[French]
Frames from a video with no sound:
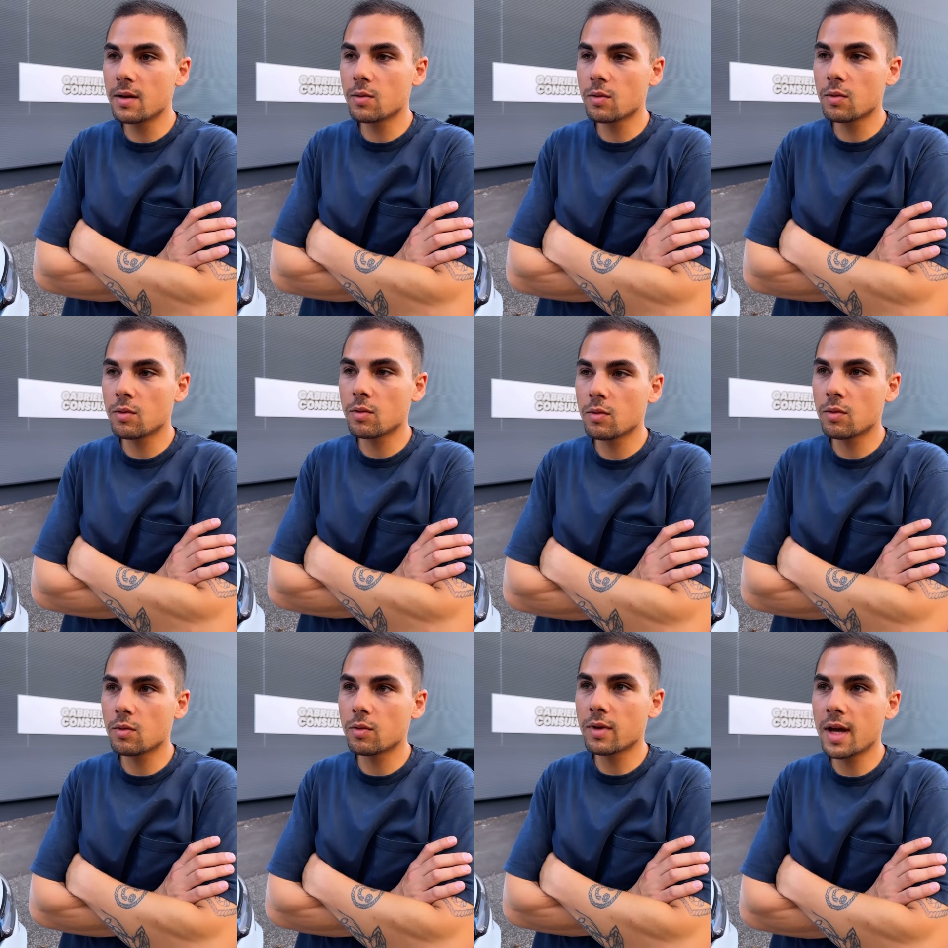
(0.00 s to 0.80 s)

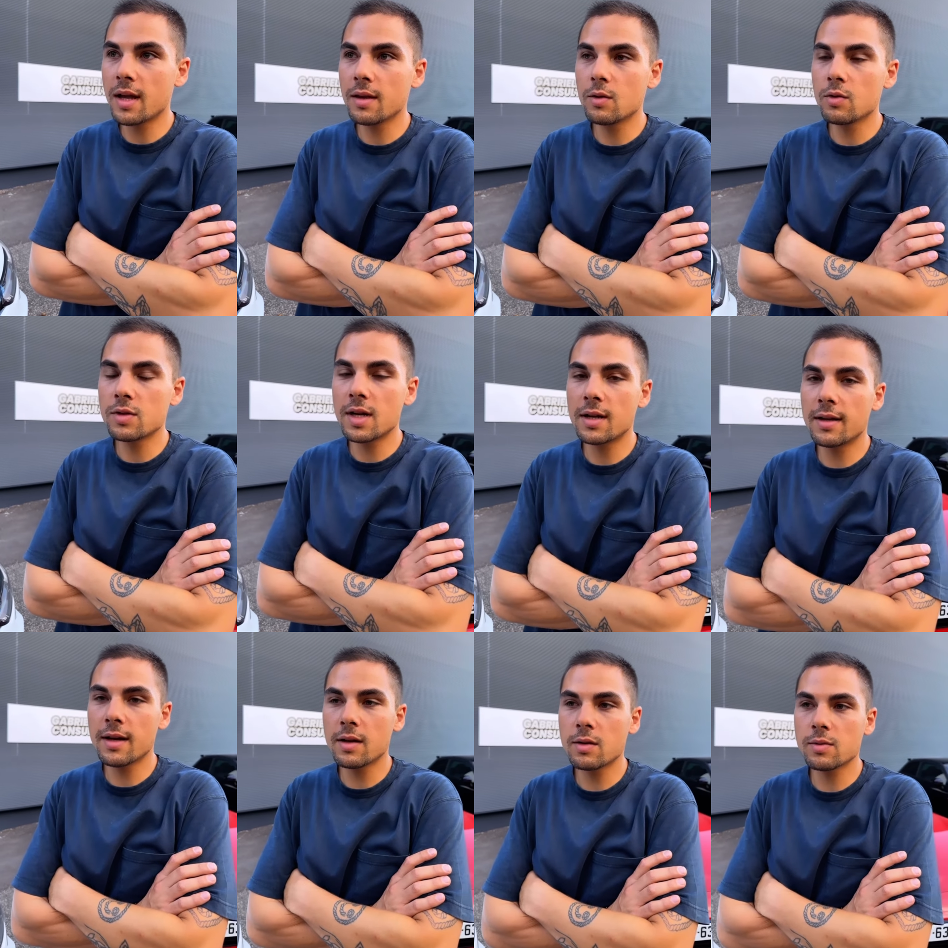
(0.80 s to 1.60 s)
on, a un de nos
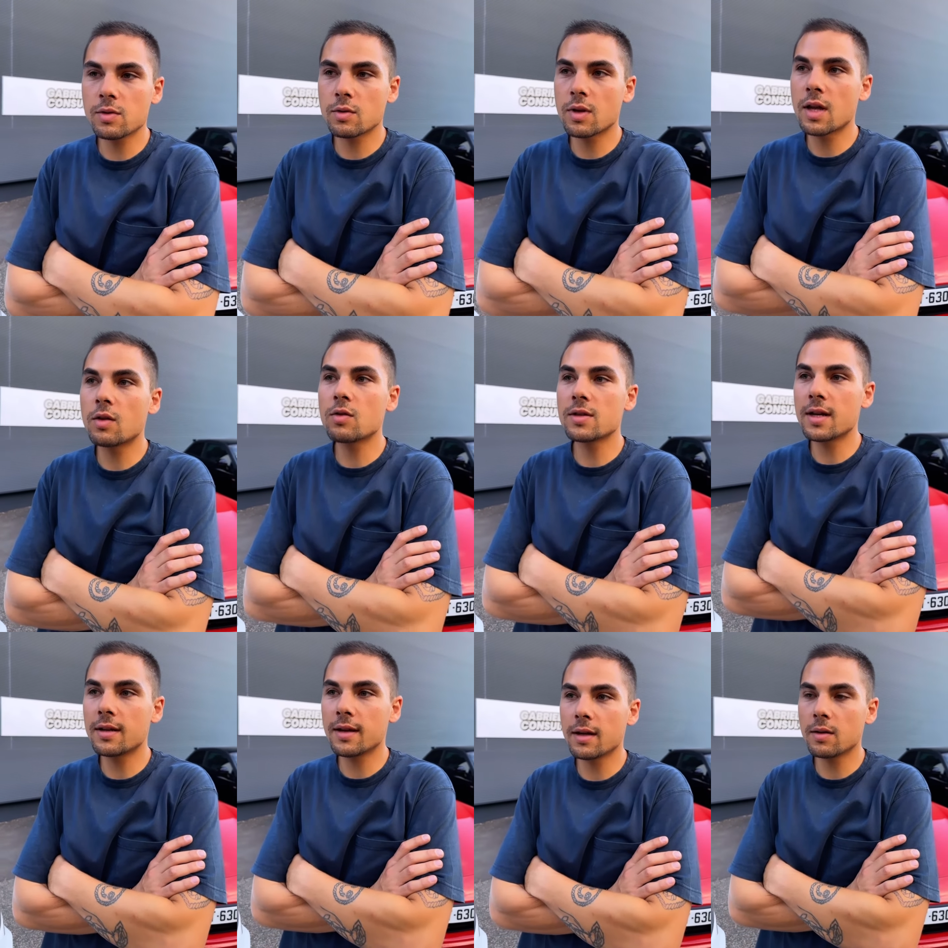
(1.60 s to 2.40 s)
alternants, parce qu'on a deux
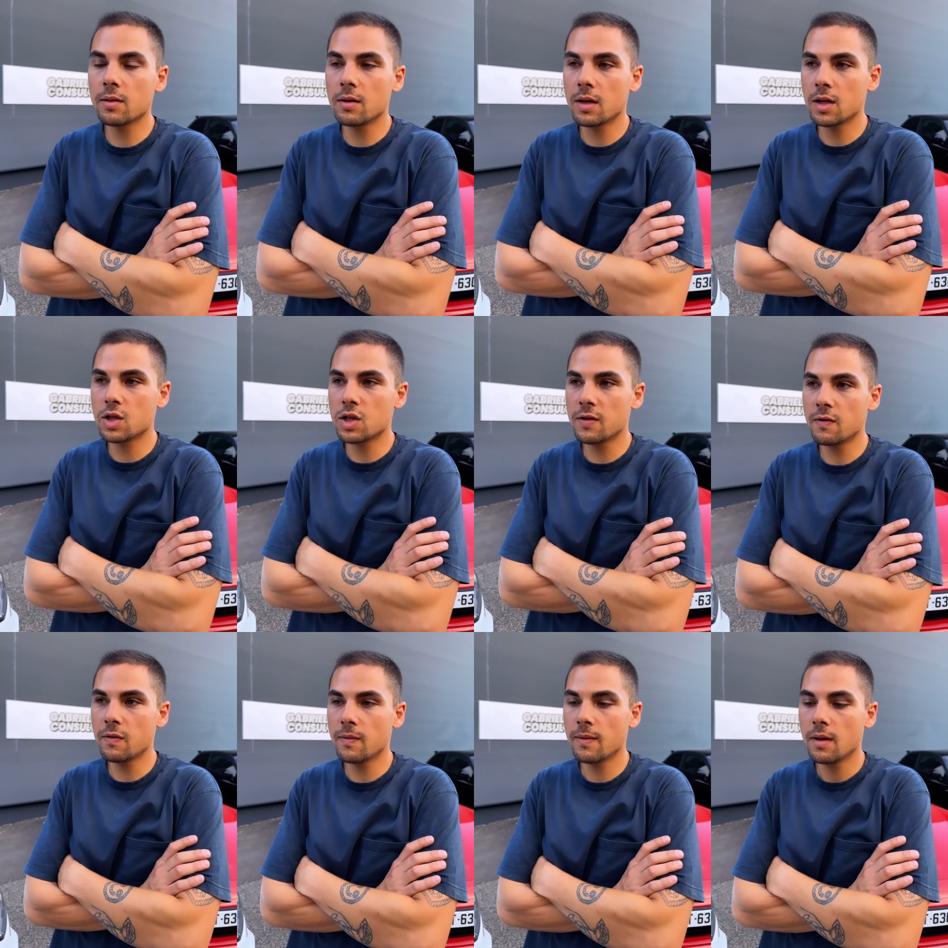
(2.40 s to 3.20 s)
alternants avec Jeff,
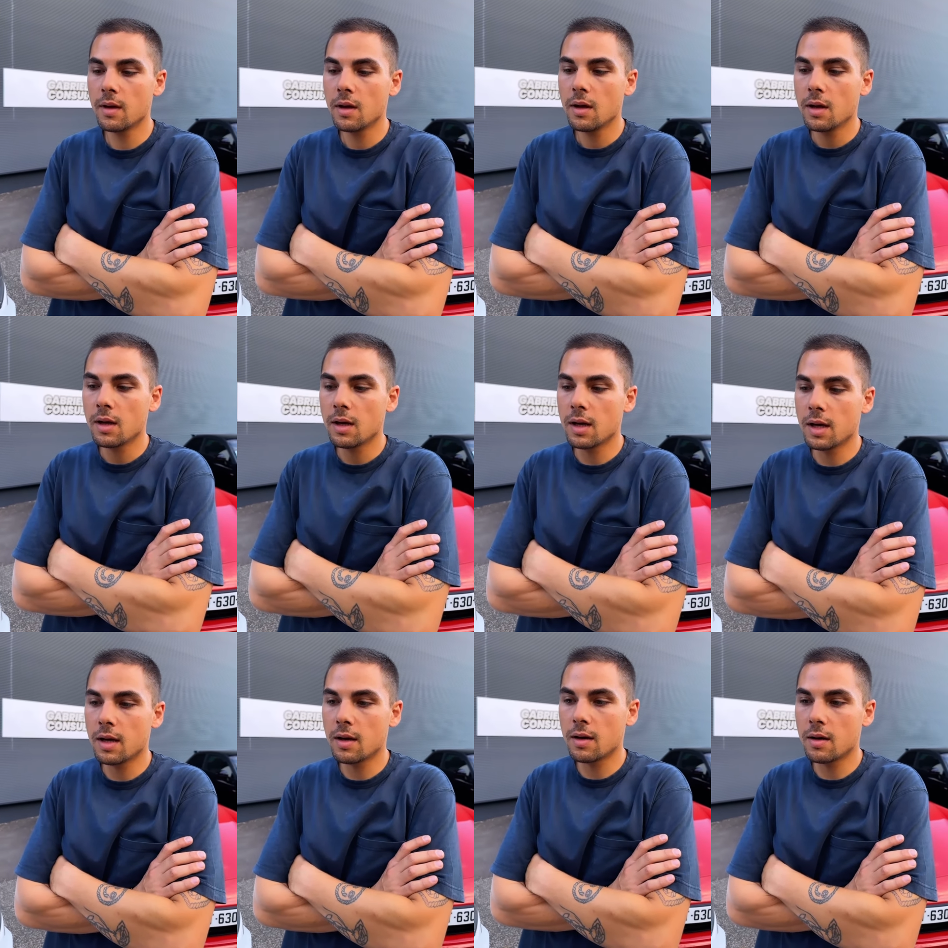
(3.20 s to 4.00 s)

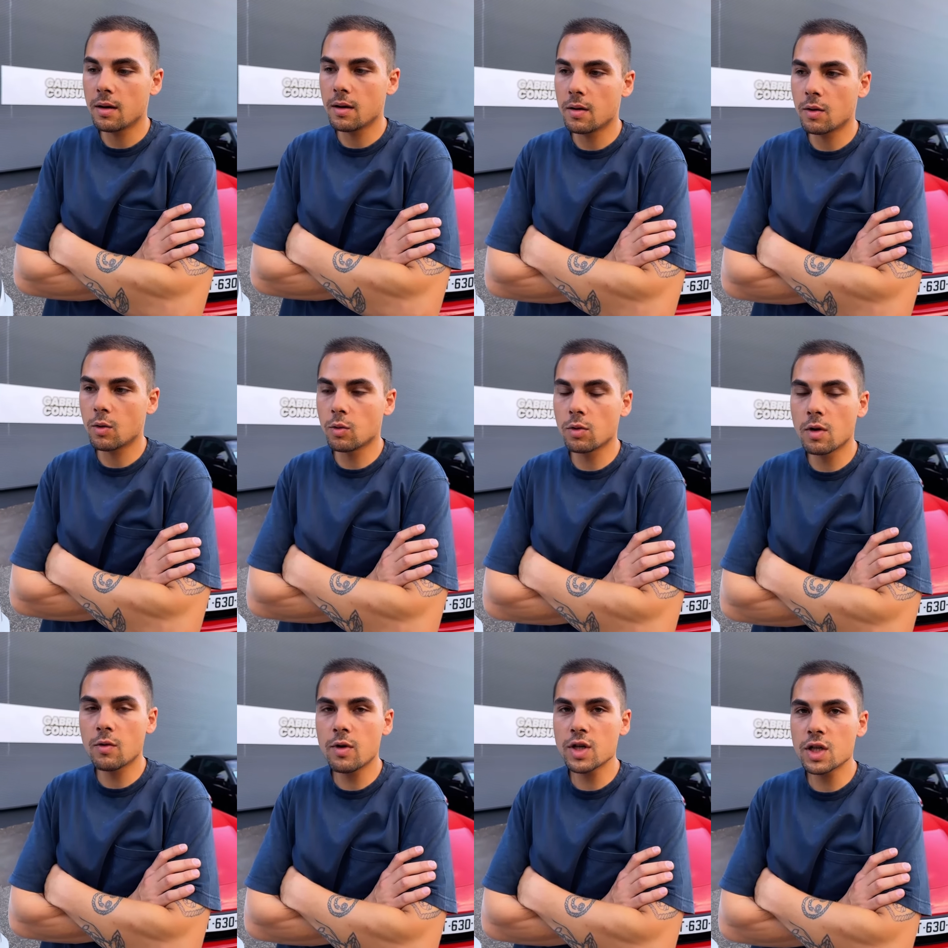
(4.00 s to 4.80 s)
et qu'on euh,
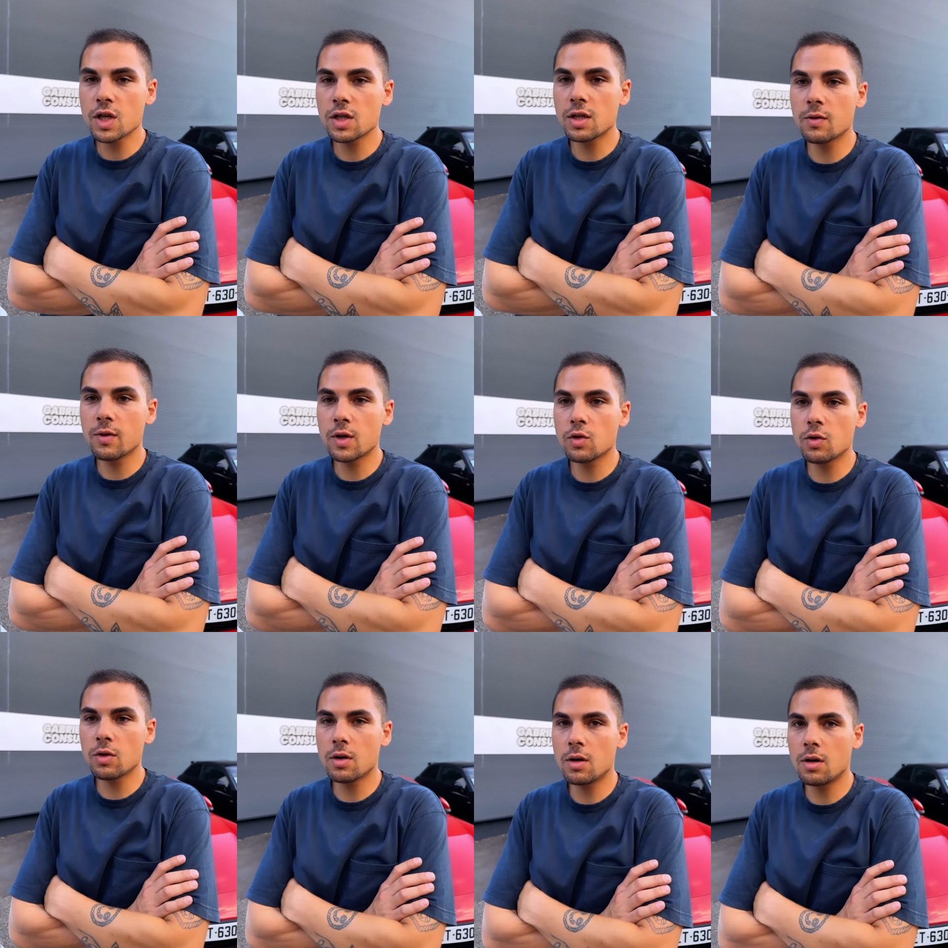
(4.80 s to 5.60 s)
envoie chercher une
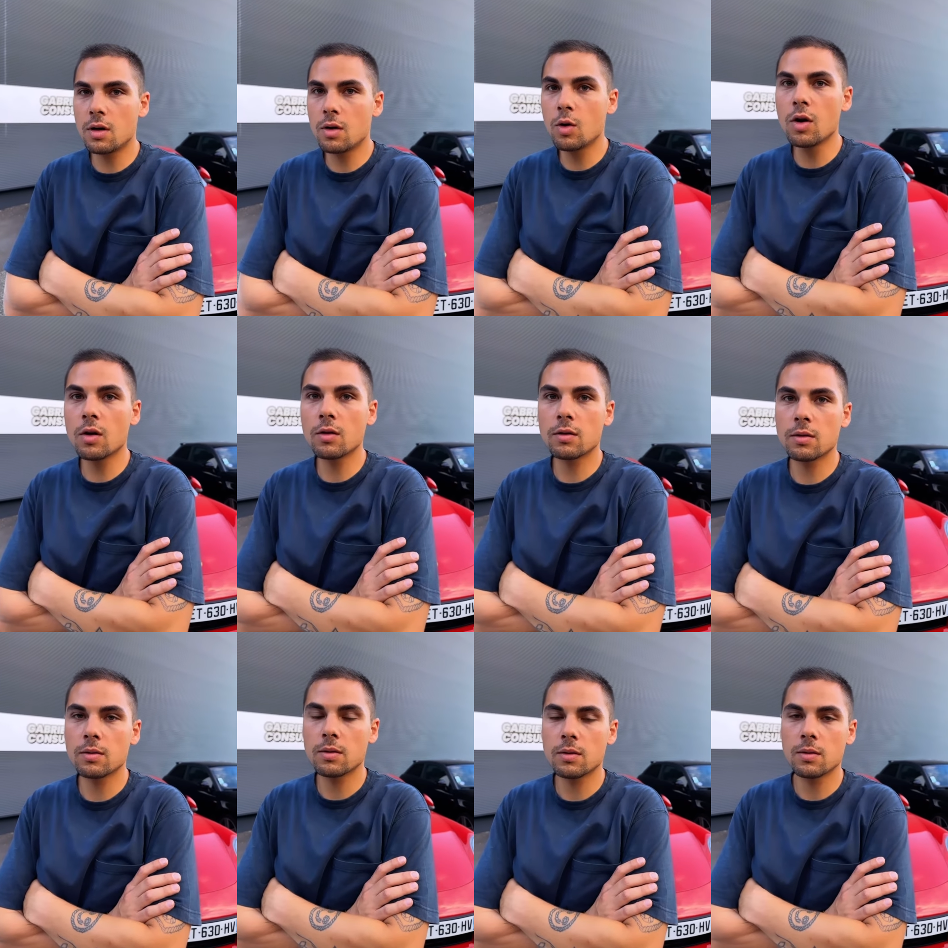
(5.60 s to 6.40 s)
voiture en Hollande,
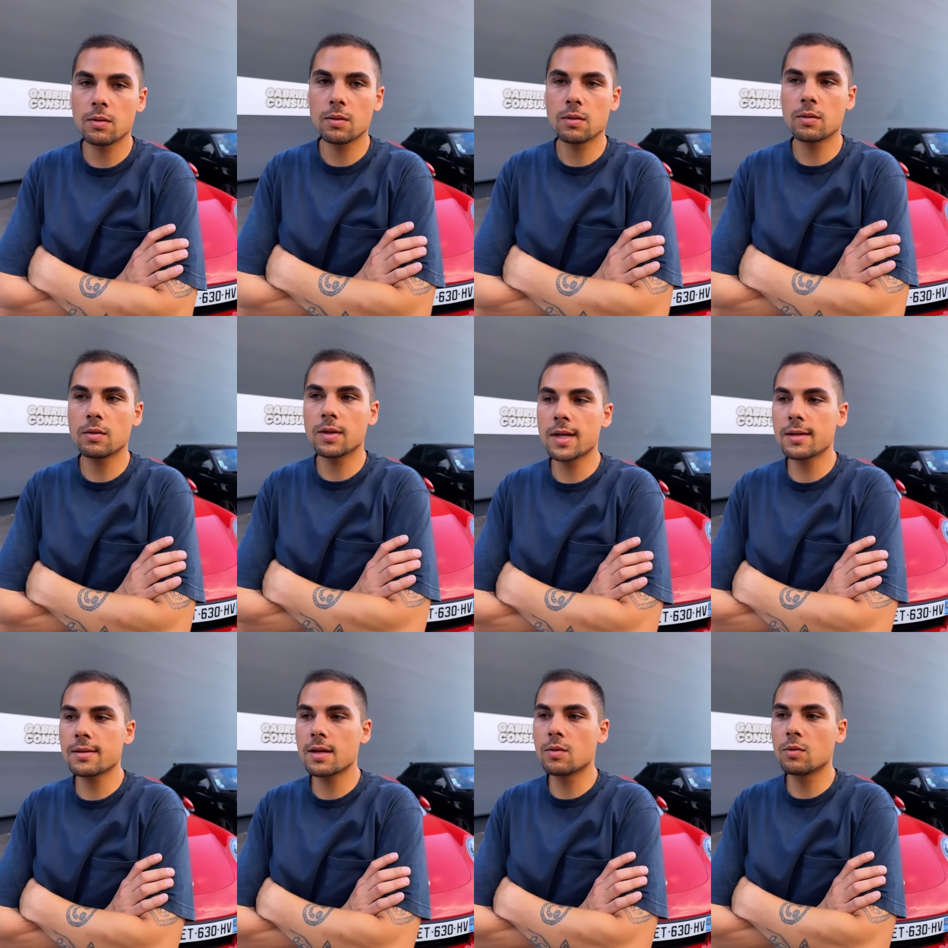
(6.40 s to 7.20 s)
une
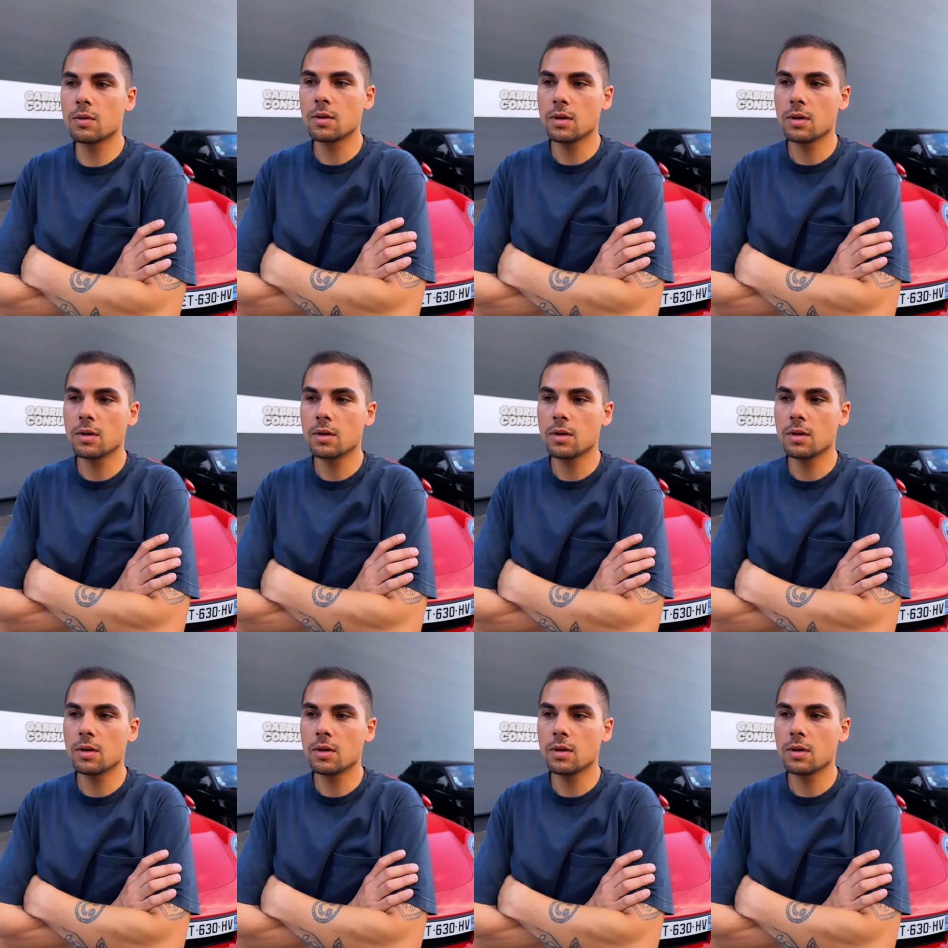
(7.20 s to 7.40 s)
caisse à nous,